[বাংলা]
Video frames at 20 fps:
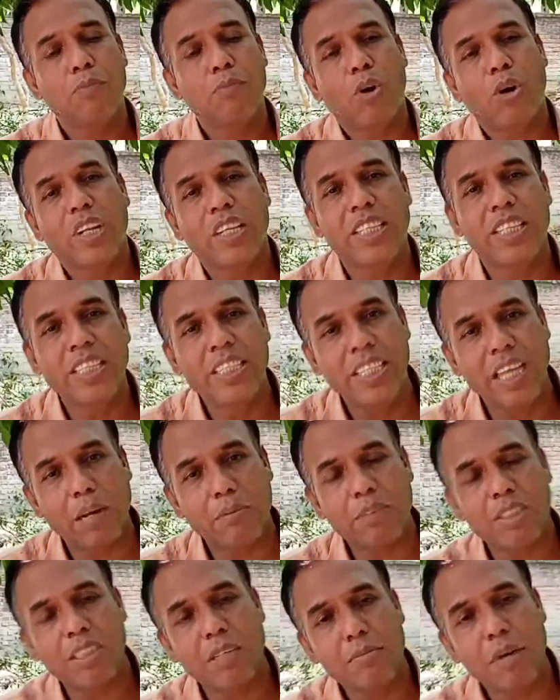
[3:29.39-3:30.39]
পরের দিন
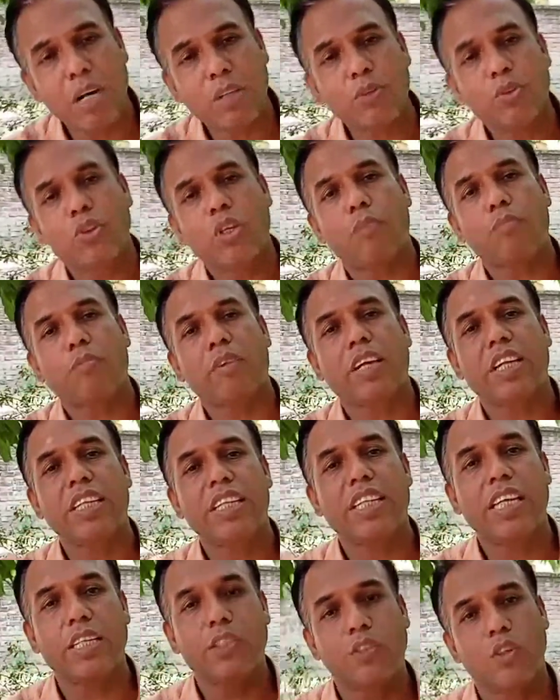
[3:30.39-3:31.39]
দেখবেন যে মানুষ আপনাকে
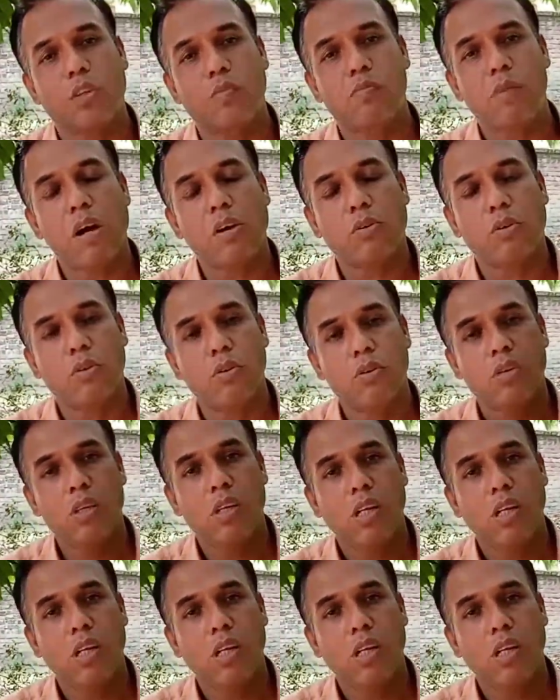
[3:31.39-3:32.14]
দেওয়ার জন্য পাগল